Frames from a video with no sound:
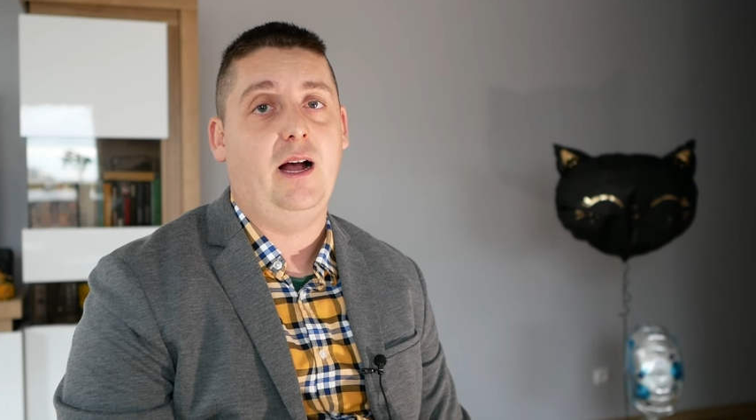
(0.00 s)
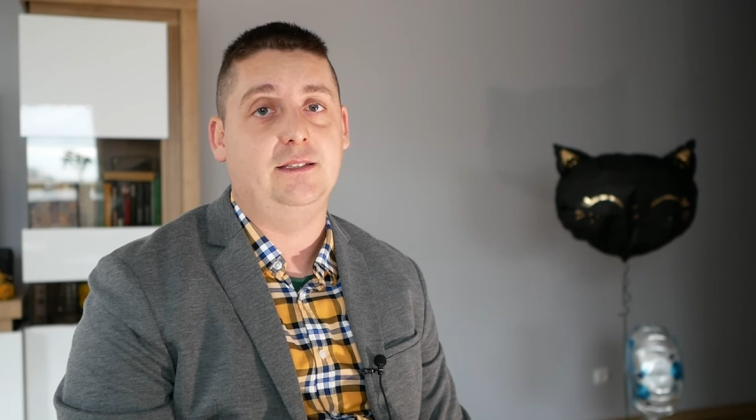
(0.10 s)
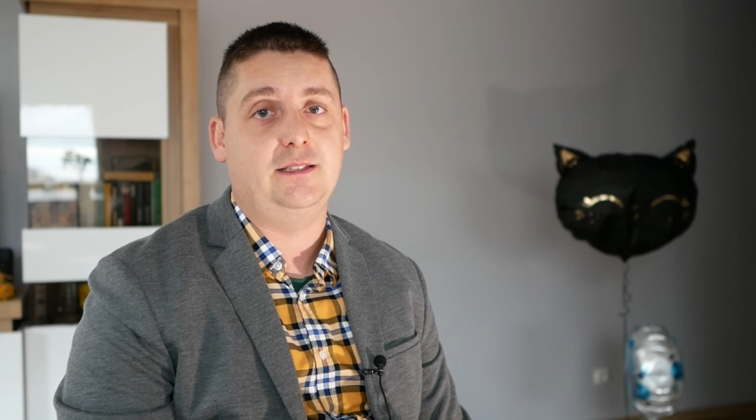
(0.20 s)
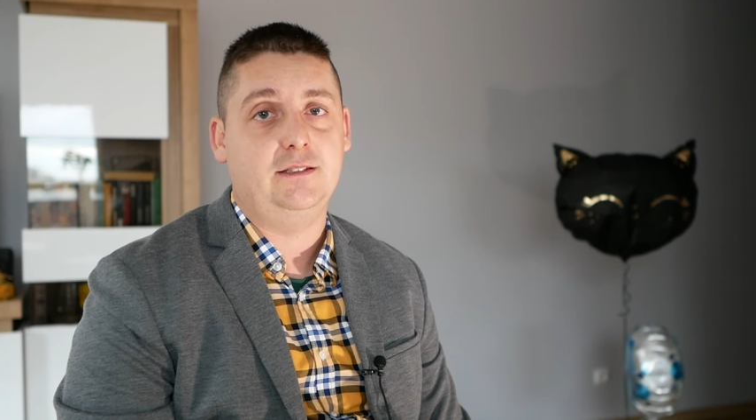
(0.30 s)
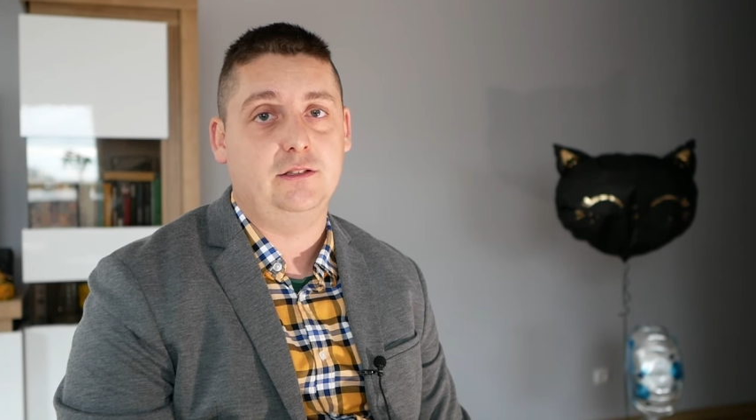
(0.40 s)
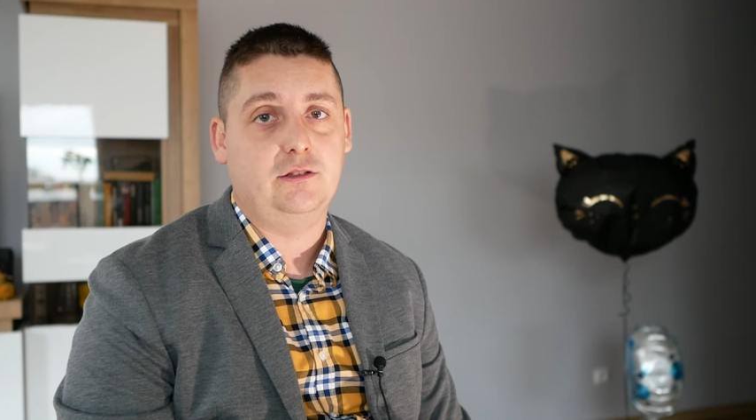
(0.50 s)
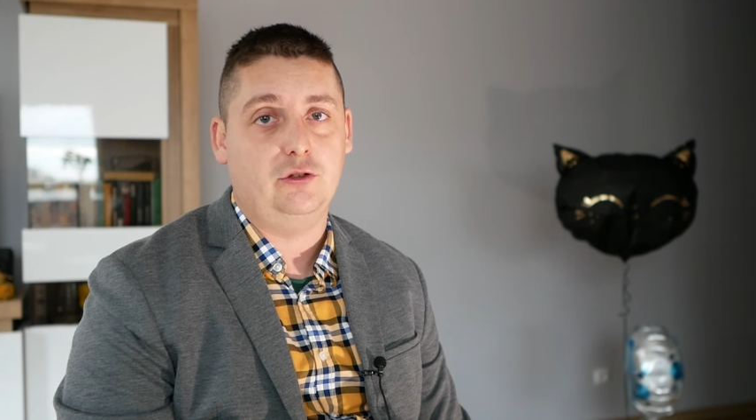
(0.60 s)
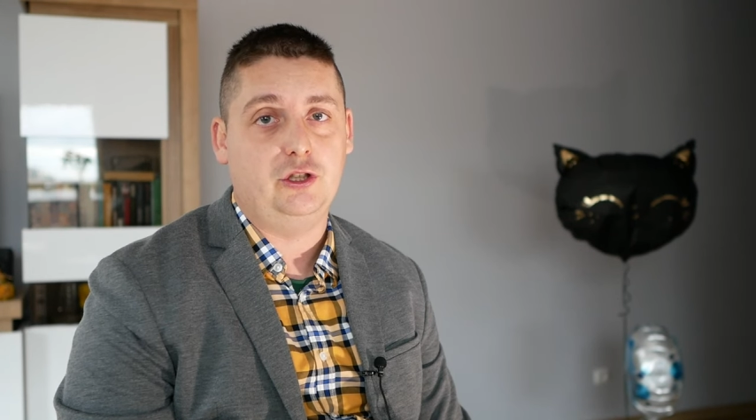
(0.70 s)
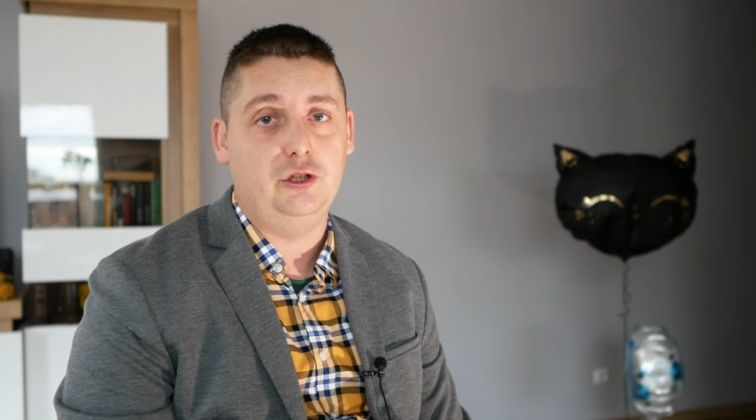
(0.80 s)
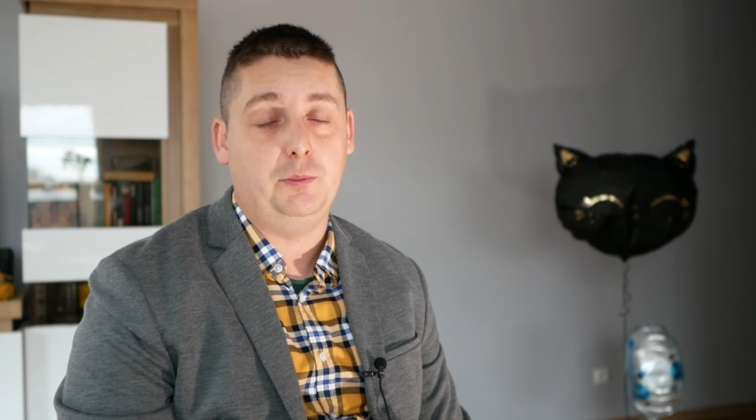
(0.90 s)
a sezon
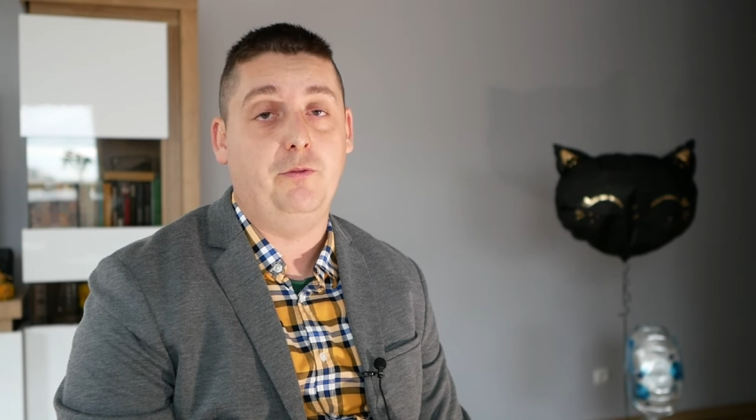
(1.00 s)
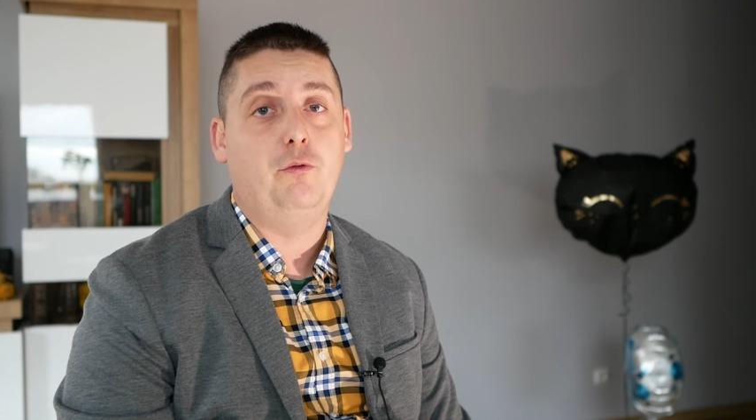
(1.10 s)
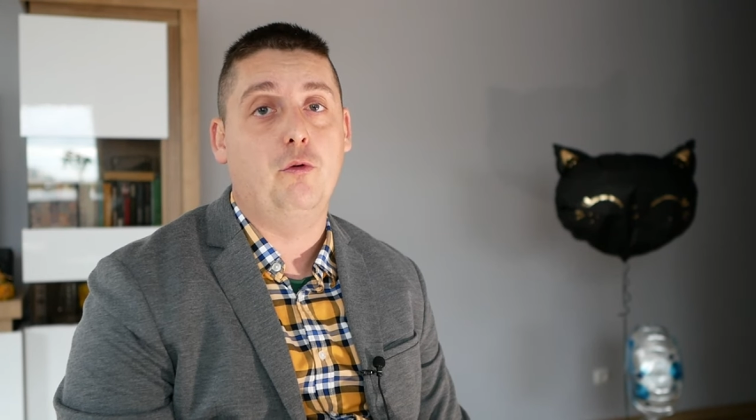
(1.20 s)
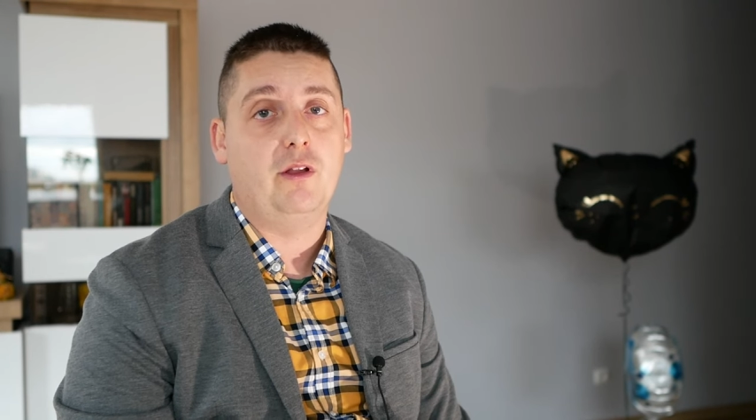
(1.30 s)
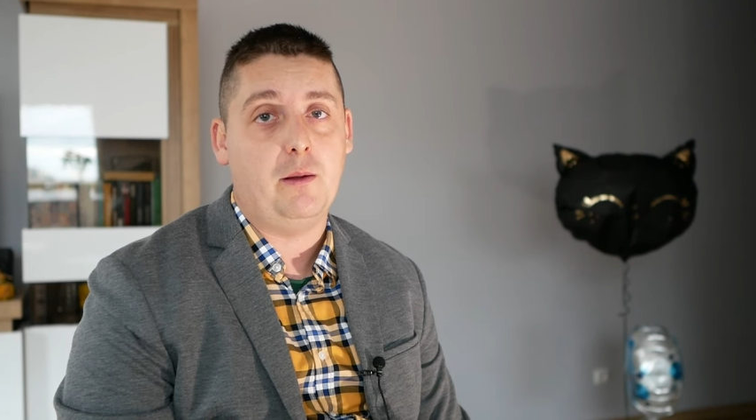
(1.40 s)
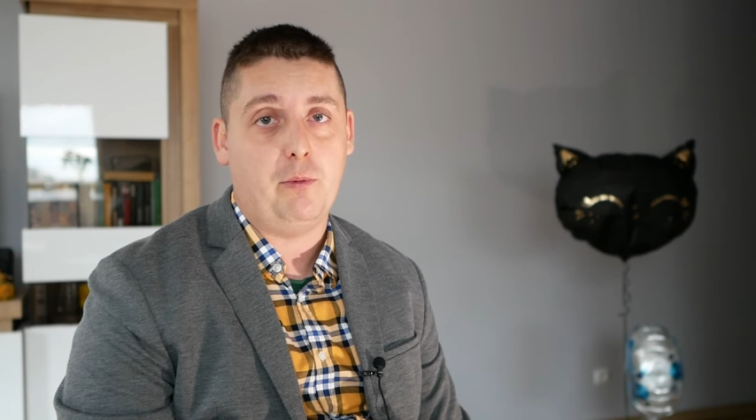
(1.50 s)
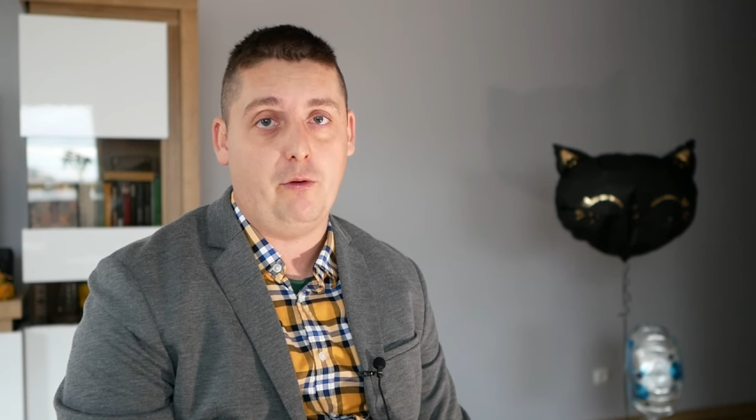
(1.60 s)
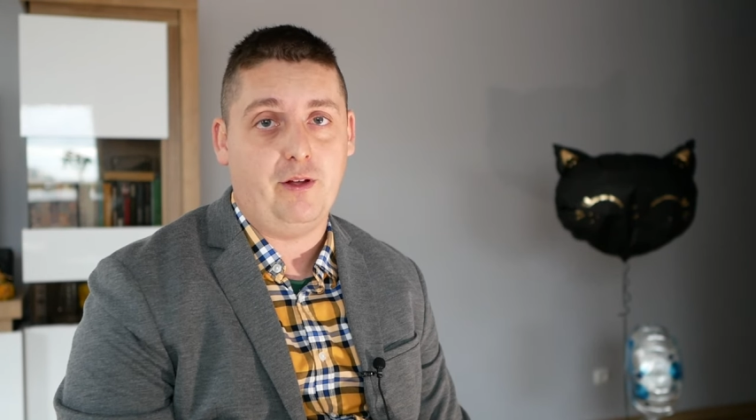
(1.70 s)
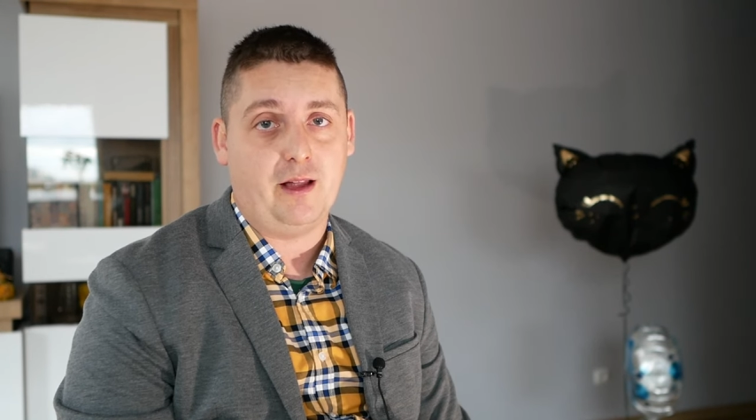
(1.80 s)
skończyliśmy w górnej połowie